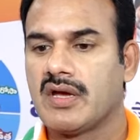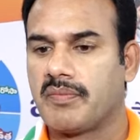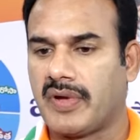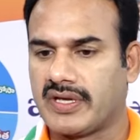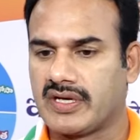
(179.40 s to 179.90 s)

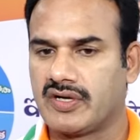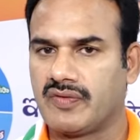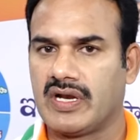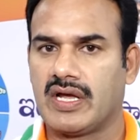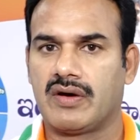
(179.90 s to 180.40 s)
పదకొండు
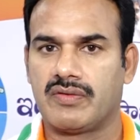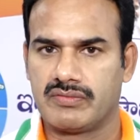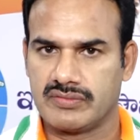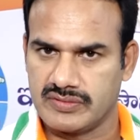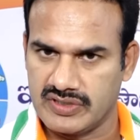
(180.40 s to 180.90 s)
వేల
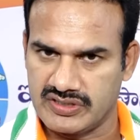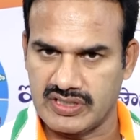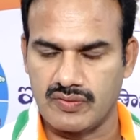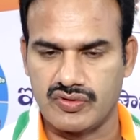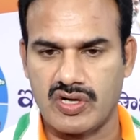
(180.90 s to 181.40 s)
టీచర్
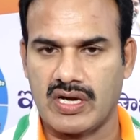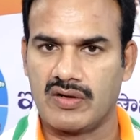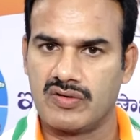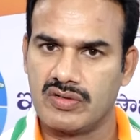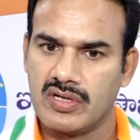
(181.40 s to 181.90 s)

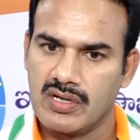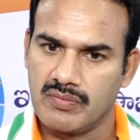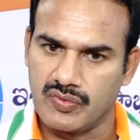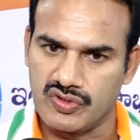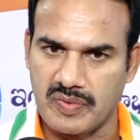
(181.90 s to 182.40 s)
ఉద్యోగాలు
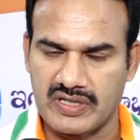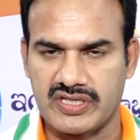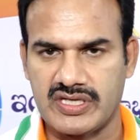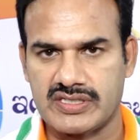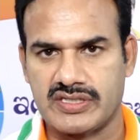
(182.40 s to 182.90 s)
ముందు భర్తీ
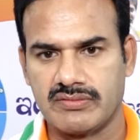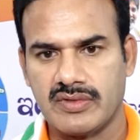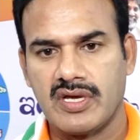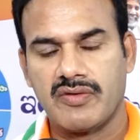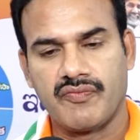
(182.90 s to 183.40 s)
చేస్తాం
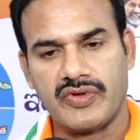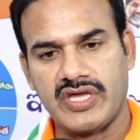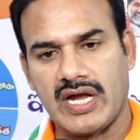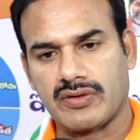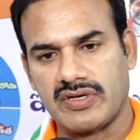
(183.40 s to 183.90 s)

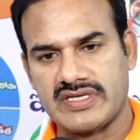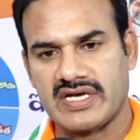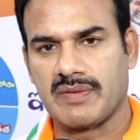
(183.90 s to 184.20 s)
విద్యార్థులు నిజంగా